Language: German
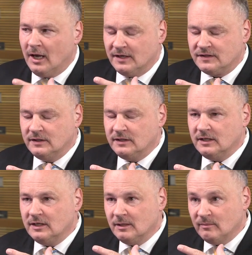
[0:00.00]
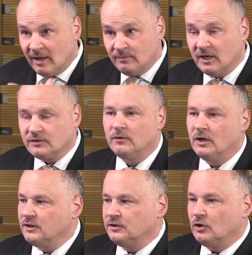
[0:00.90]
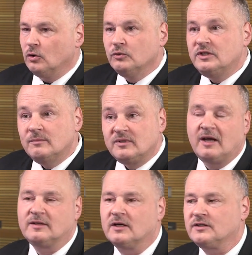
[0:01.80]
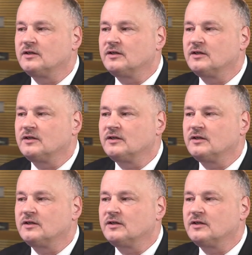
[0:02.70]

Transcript: Es sind die im MDAX vorhandenen Titel und die im TechDAX.